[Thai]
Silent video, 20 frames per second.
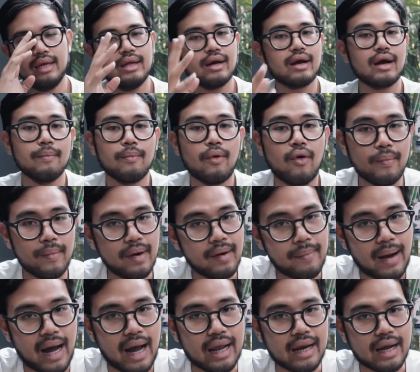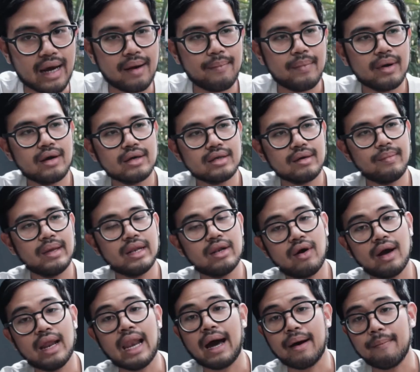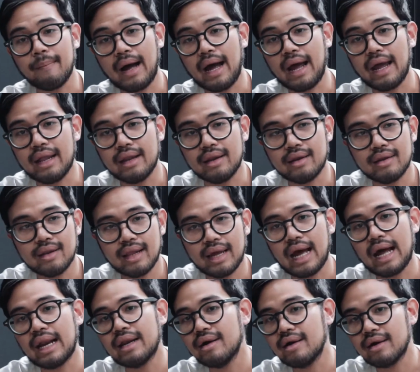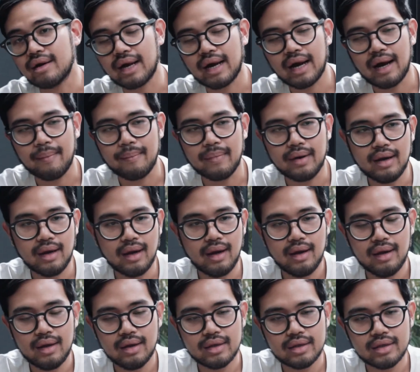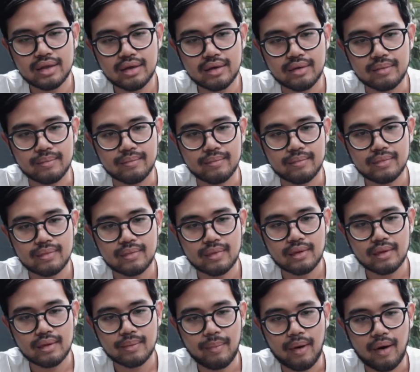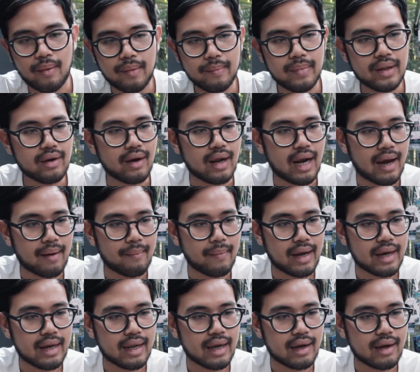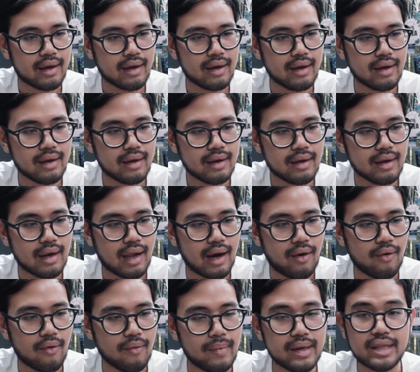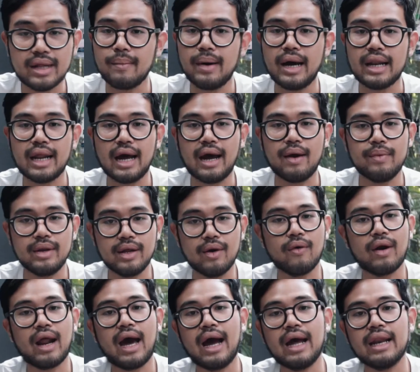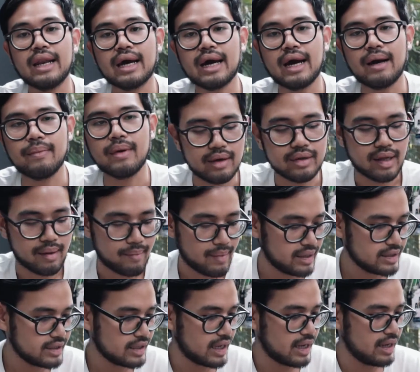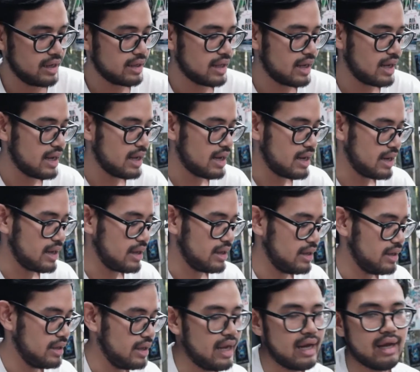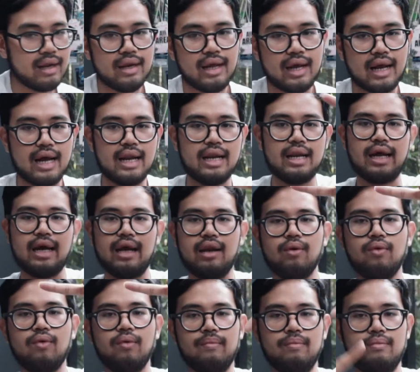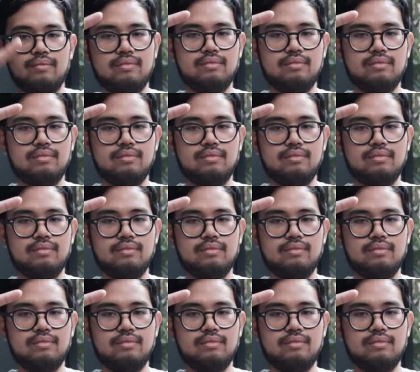นี้ถ้าเกิดโบกมือไปนะครับ มันก็จะบินถอยหลังไประยะหนึ่งนะครับ ซึ่งพอมันบินถอยหลังไปเนี่ยเราไม่สามารถถ่ายวิดีโอได้นะครับ เราสามารถใช้ท่าเนี้ยในการถ่ายรูป